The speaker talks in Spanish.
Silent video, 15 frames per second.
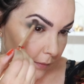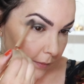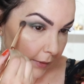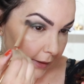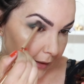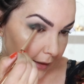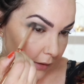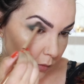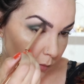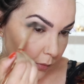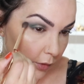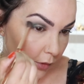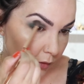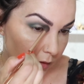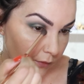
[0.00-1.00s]
para un
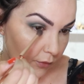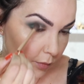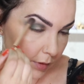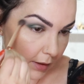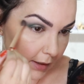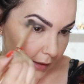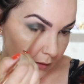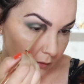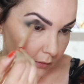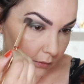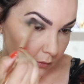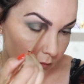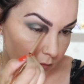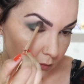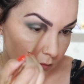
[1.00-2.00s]
poco difuminar
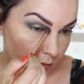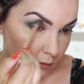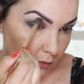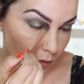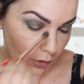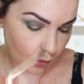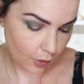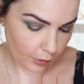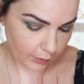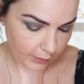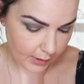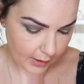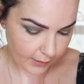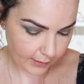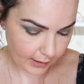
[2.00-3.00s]
los
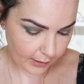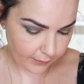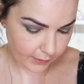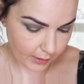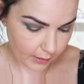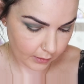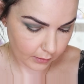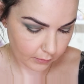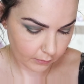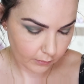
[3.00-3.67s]
cortes hacia la ceja.